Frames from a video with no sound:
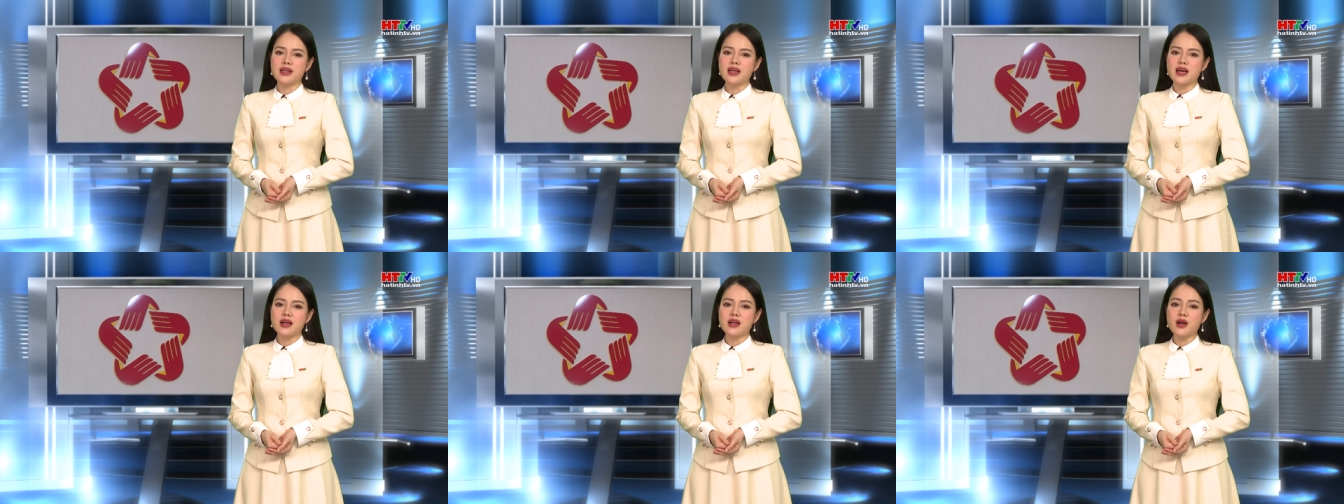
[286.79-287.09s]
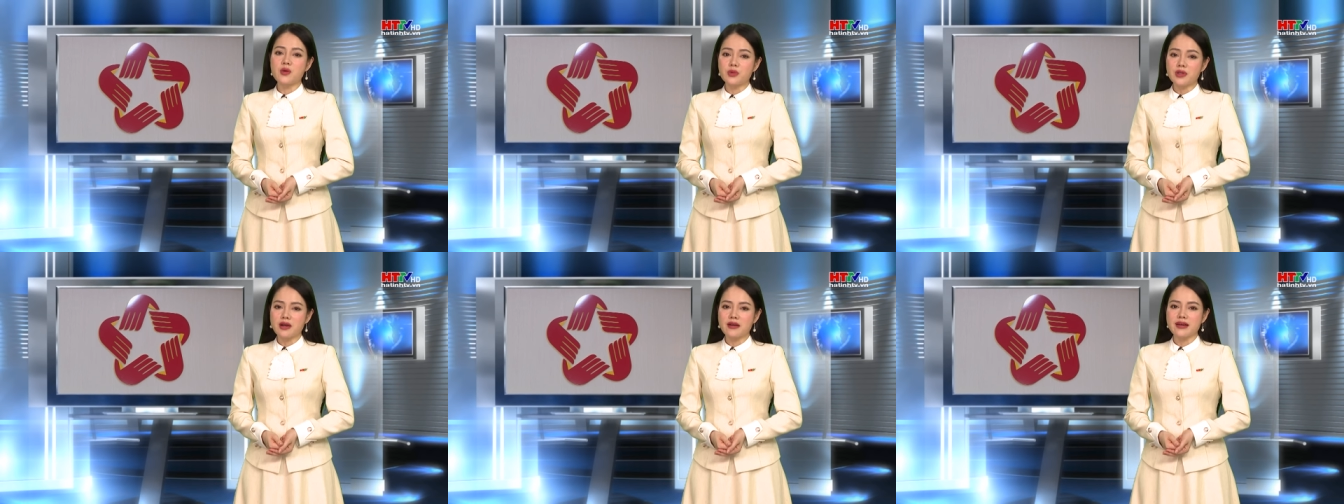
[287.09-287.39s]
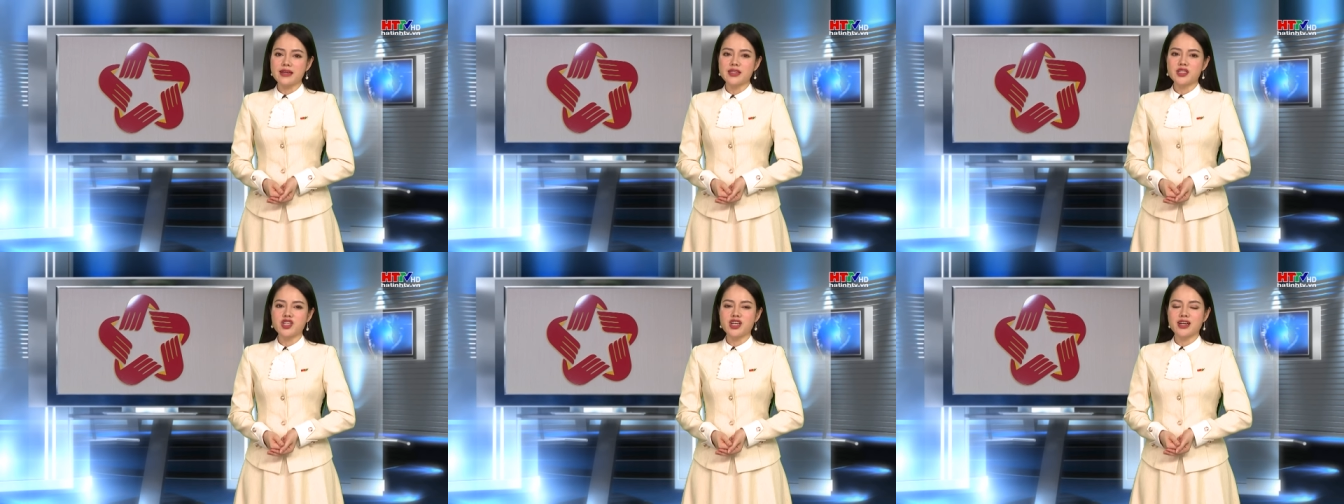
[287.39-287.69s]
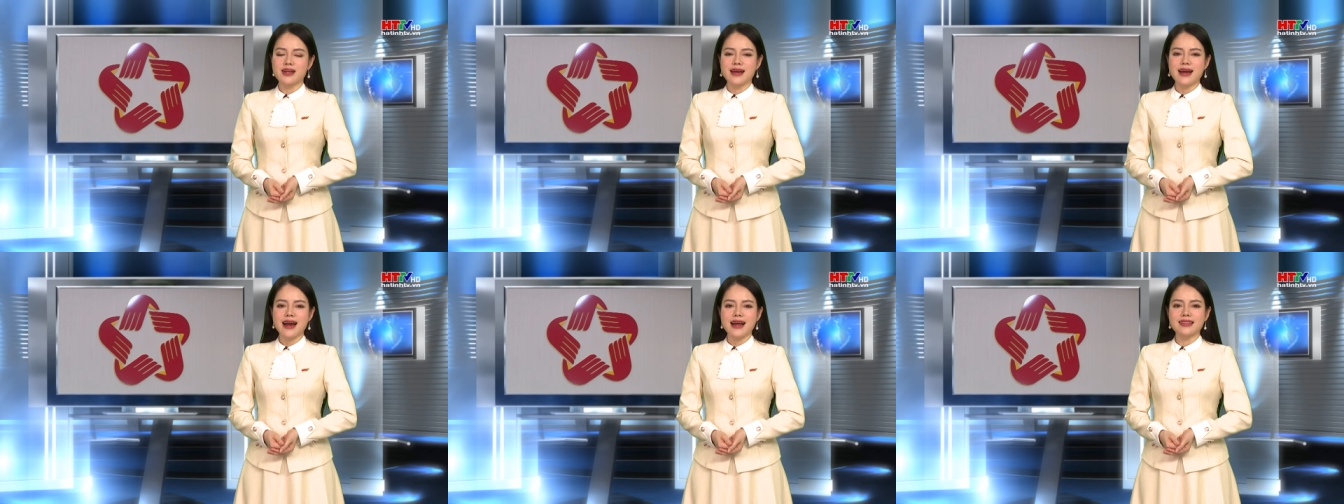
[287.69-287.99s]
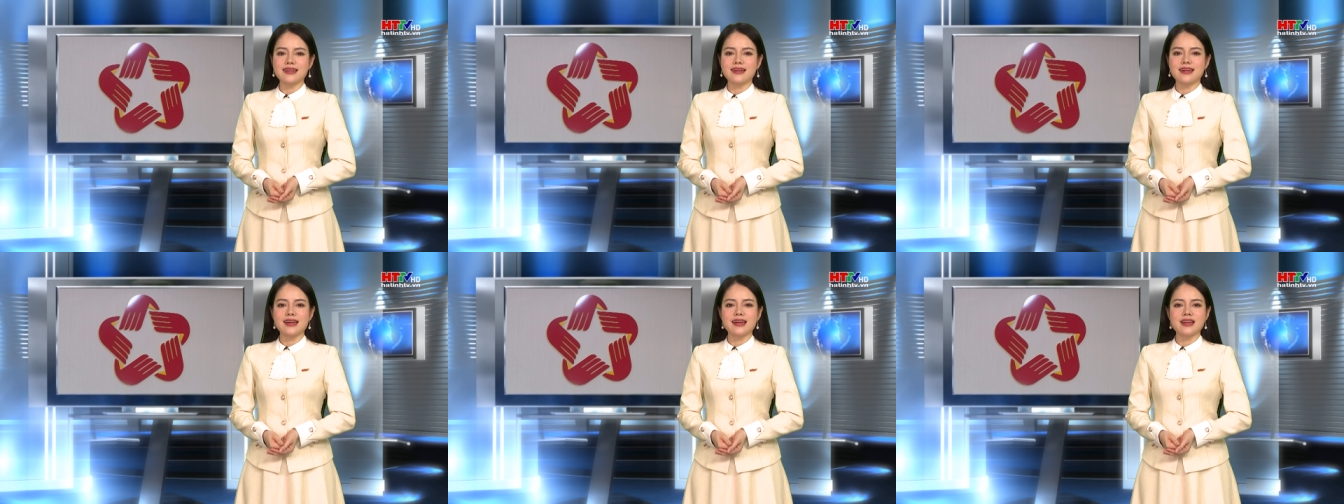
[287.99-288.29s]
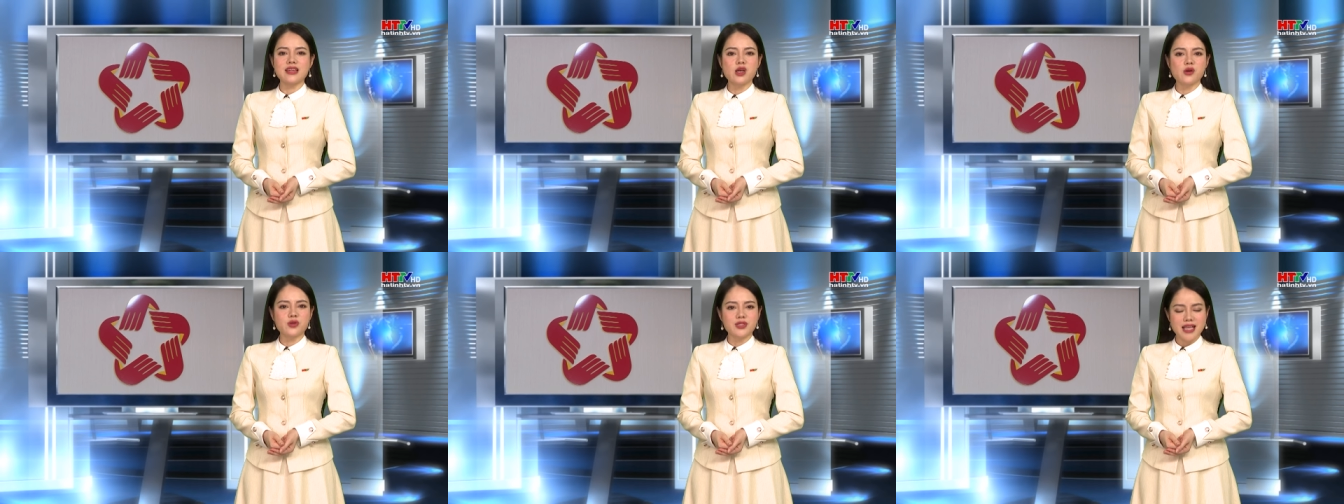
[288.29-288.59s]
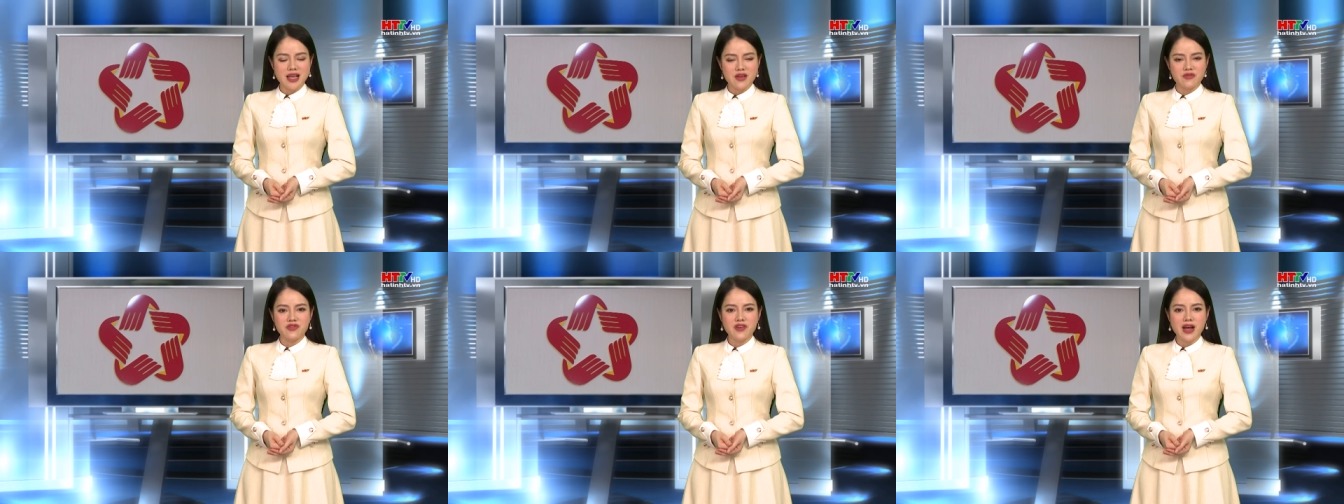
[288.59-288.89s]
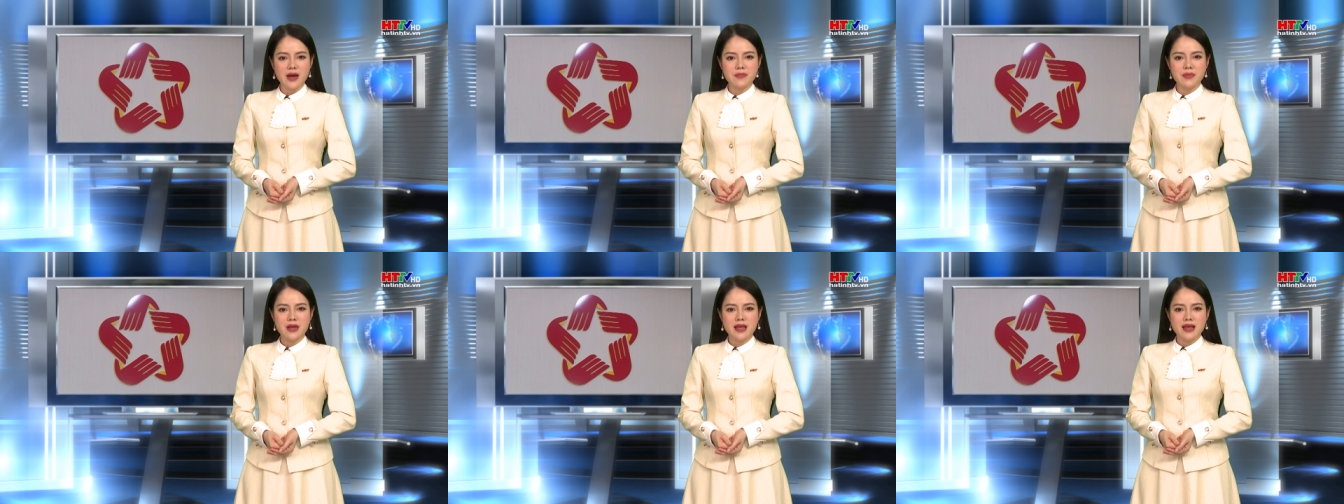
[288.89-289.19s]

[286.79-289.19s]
đồng thời triển khai thực hiện nhiều giải pháp